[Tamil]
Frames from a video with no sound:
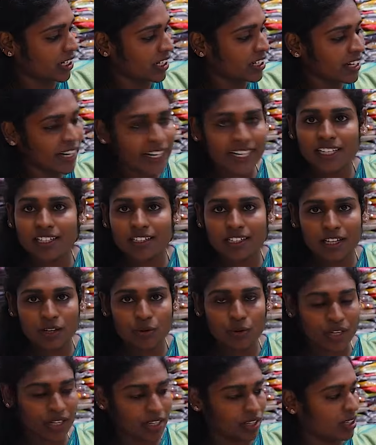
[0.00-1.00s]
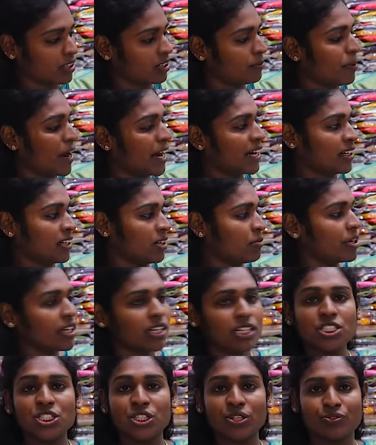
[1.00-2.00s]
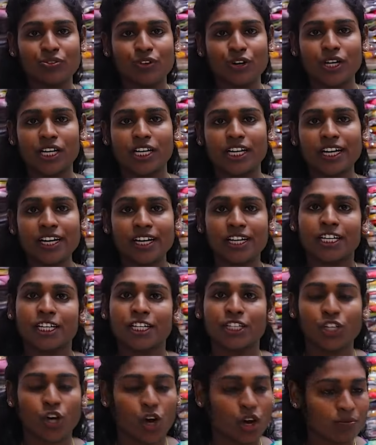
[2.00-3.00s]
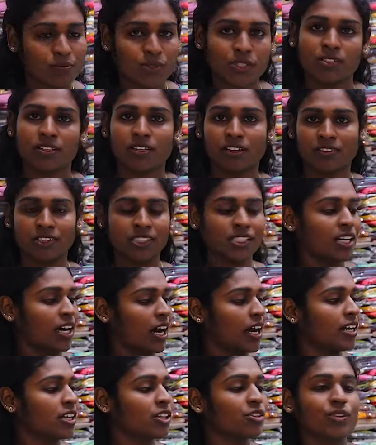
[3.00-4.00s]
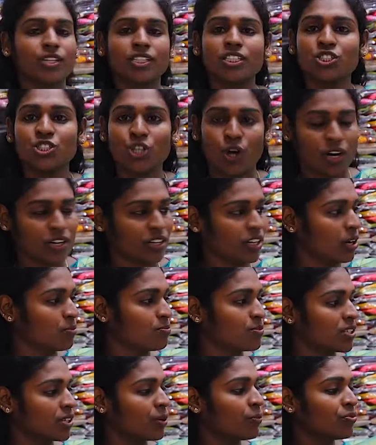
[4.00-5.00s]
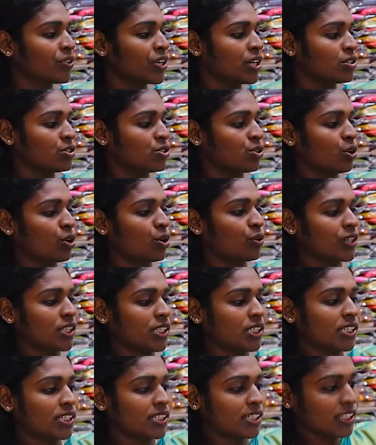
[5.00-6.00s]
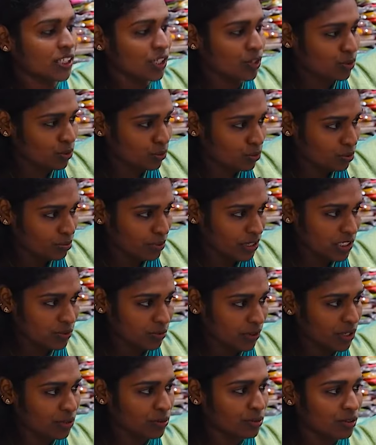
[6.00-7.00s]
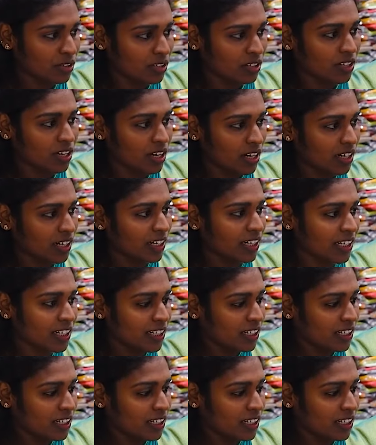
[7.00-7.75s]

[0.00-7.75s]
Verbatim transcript: ட்ரெண்ட் ஆகிட்டு இருக்க ஒரு பேட்டர்ன் அப்படின்னா ஷிஃபானில் டாப்ஸுக்கு வந்து அடுத்து வந்து ஷார்ட் டாப்ஸு ஸோ வந்து இதில் வந்து ஒரு பீச் மாதிரி கொடுத்துருக்காங்க